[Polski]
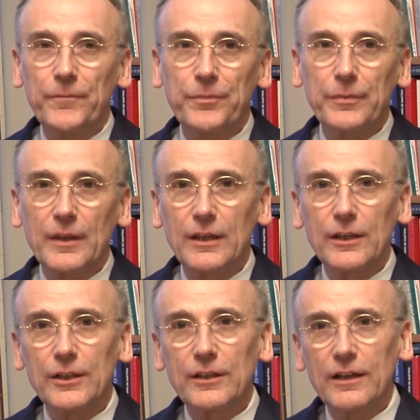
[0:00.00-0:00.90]
mm,
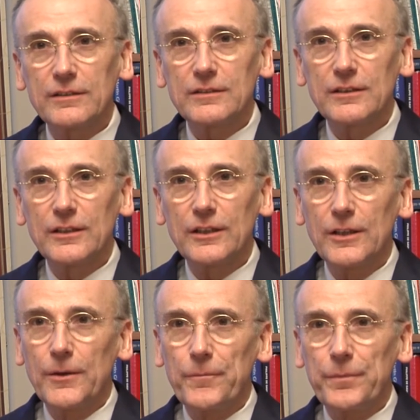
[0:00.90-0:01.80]
jest
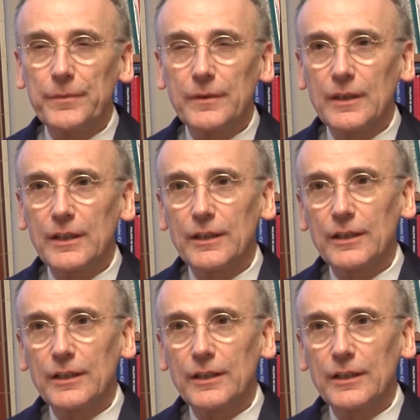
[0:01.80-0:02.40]
mm, e,